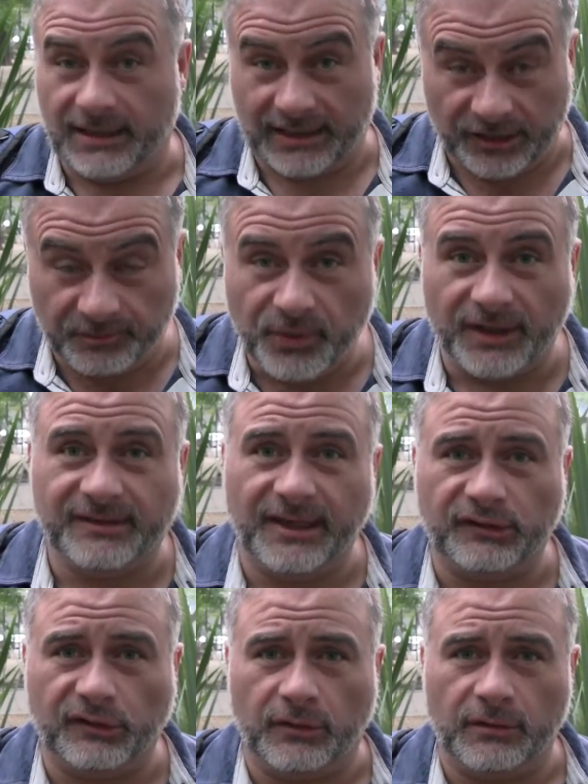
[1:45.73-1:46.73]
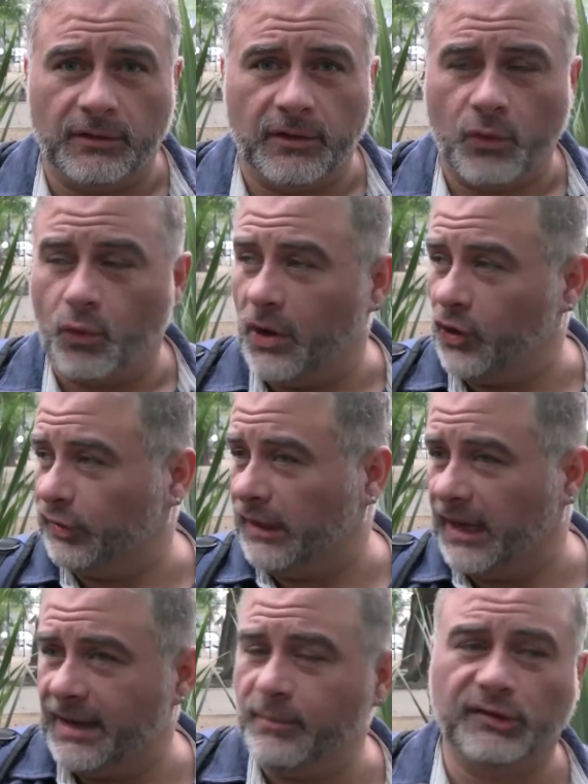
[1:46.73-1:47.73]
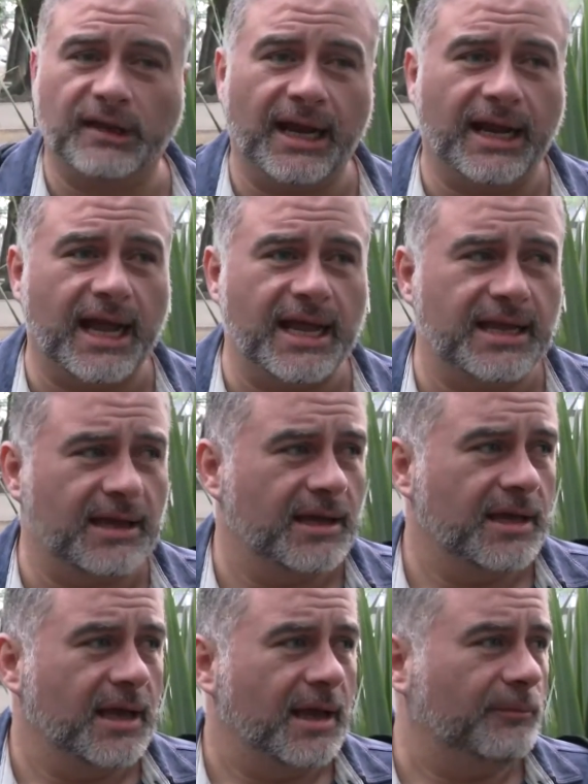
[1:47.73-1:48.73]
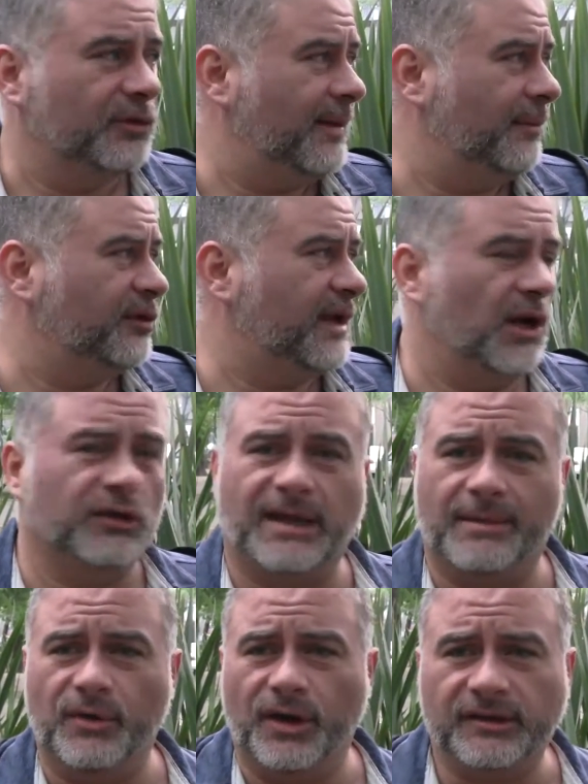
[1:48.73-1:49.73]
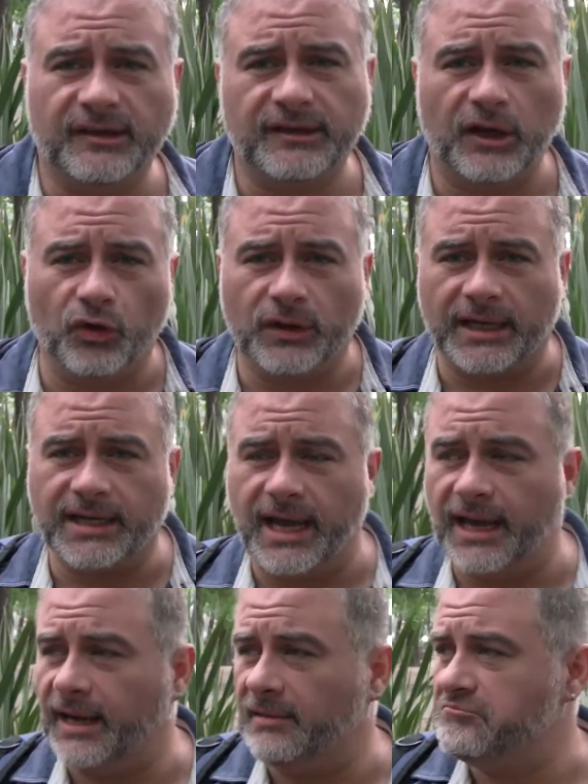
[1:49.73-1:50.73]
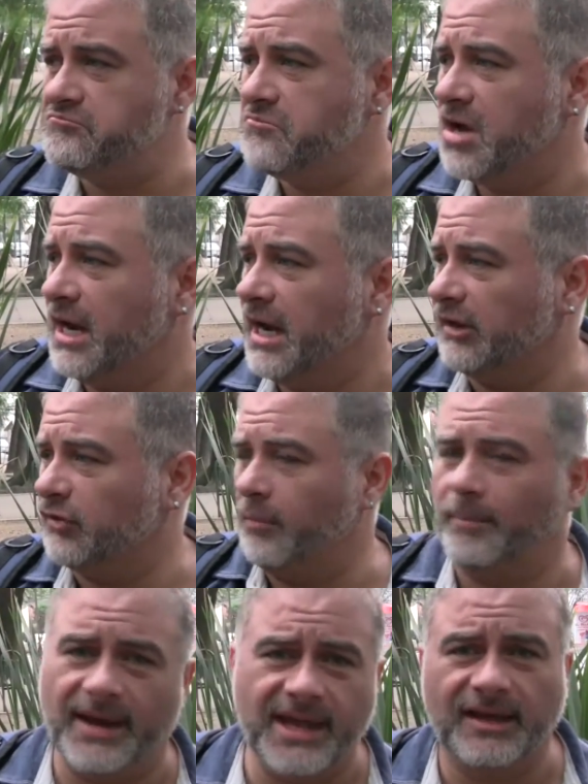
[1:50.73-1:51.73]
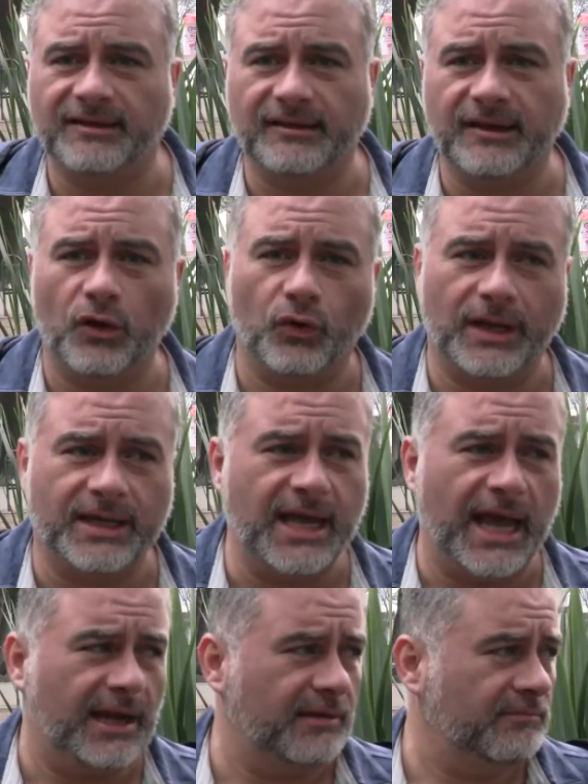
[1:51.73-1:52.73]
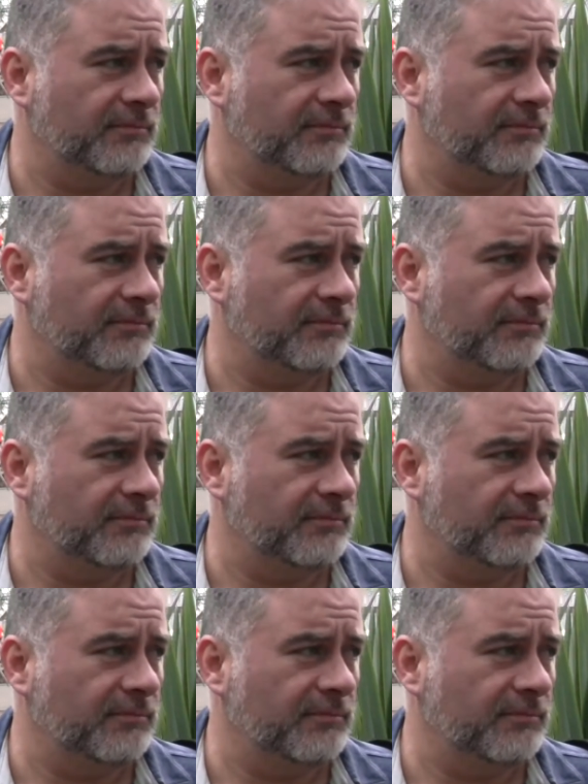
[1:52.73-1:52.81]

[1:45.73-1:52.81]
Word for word: Después de eso, cuando salimos a la calle, pues vemos que los camiones hacen lo que quieren, las compañías hacen lo que quieren,